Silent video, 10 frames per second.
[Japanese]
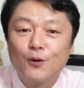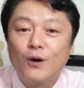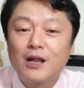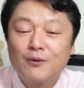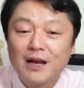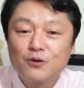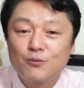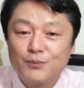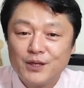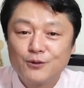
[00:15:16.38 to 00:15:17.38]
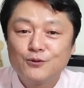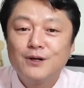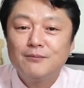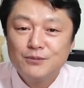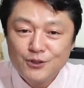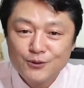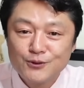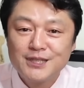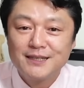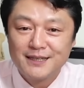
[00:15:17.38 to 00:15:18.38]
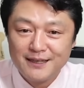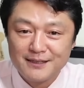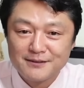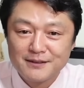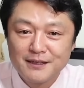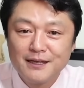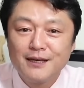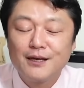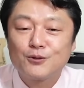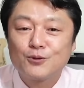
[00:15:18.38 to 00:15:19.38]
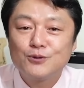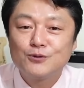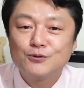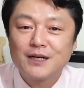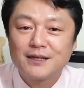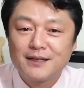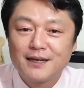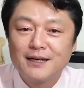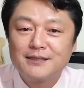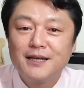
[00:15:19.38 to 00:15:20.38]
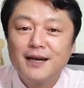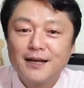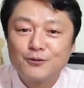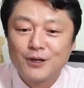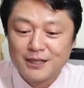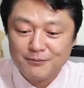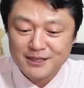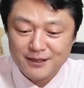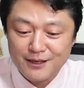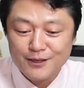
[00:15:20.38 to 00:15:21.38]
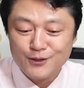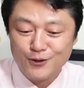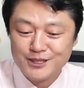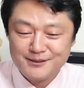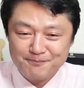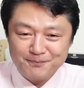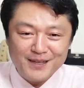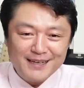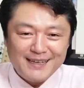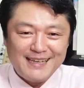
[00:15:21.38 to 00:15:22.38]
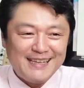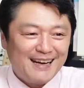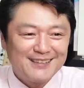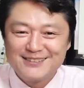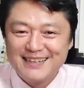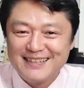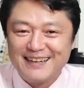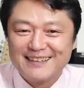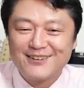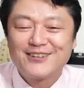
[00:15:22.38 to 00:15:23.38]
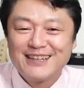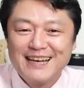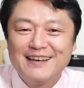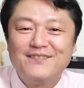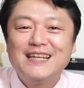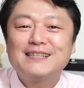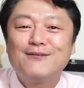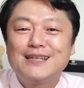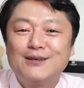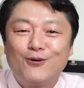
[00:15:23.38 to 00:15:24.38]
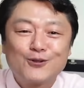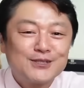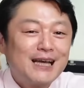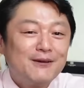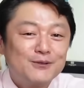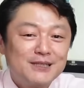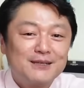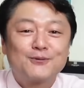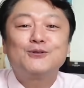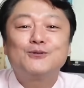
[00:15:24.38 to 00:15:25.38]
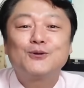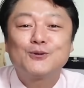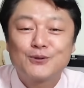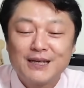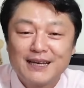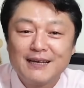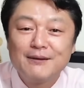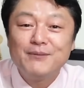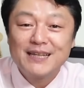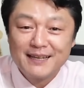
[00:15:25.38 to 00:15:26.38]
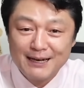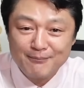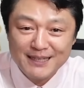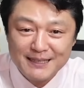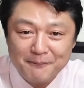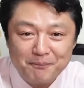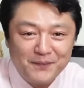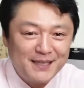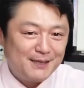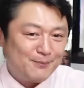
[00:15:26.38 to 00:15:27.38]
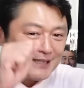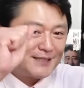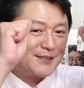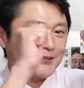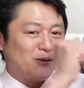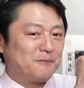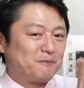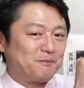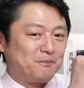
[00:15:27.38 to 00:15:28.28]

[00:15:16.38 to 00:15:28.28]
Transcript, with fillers: 我々の微力は無力じゃないんです。えというわけで J アラートが鳴りましたがよし避難訓練だこのね皆様にお伝えをしてということでみんなで頑張っていきましょう。